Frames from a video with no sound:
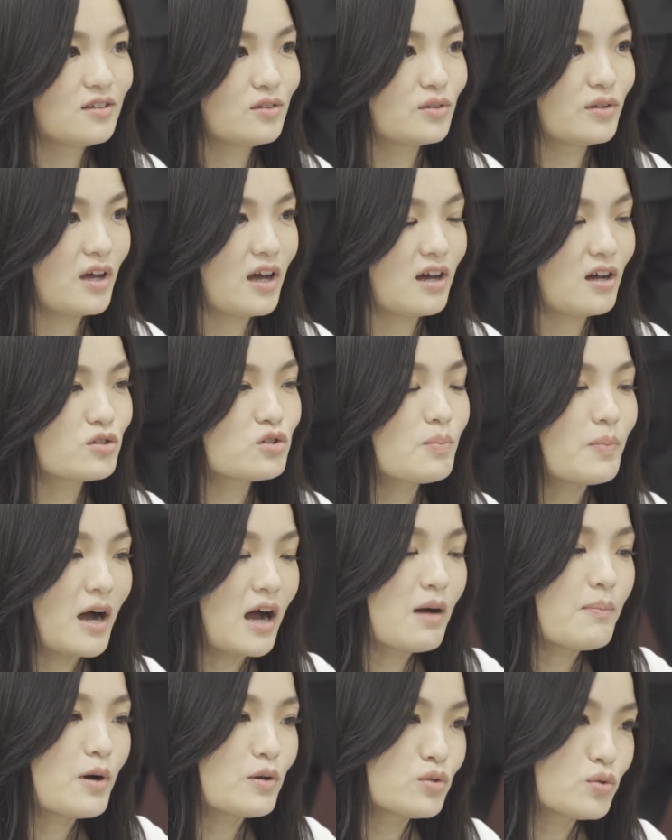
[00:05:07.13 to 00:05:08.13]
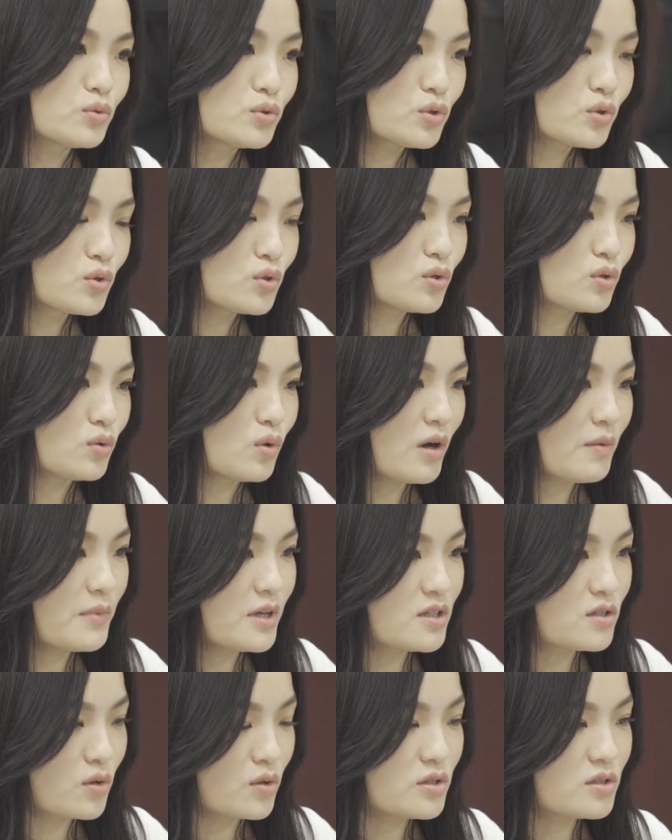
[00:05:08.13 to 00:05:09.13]
然后就把他抱出去外
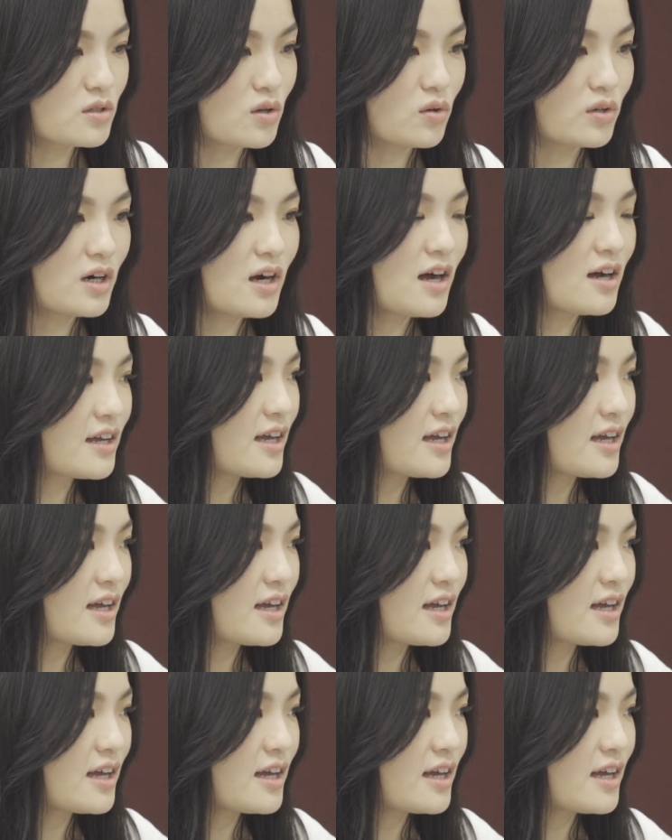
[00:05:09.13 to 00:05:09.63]
面走一走，让他